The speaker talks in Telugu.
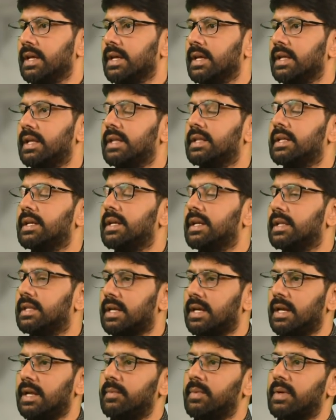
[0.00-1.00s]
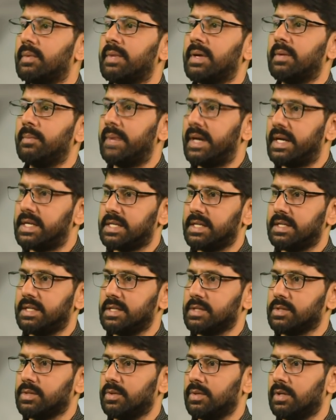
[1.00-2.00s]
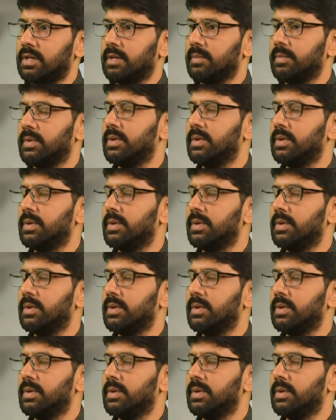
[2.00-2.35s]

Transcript: ఏదైతే నిద్రలేమికి మనం మెడిసిన్ తీసుకుంటున్నామో